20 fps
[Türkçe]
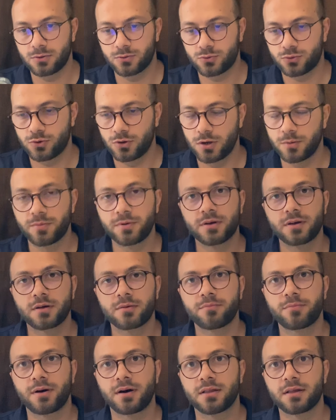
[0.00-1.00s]
Şöyle bir
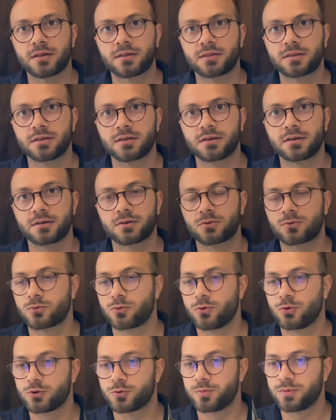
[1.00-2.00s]
bağlantı
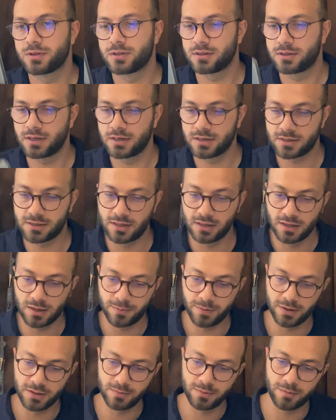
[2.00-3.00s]
görüşme testi de
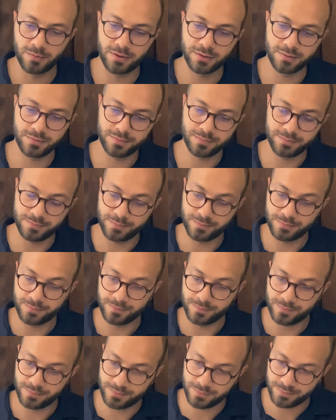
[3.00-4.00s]
yapalım hemen.
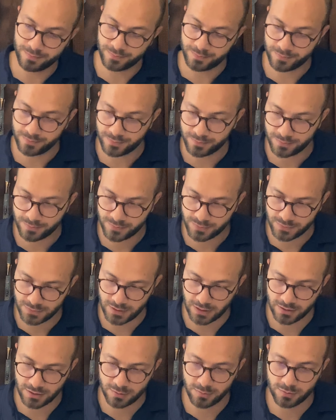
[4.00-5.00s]

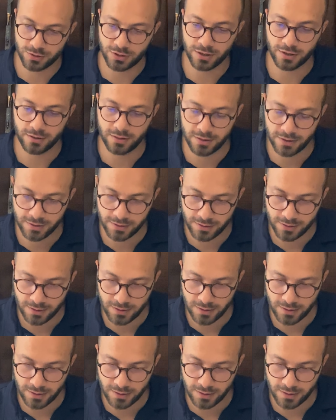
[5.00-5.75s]
Canlı bir şekilde.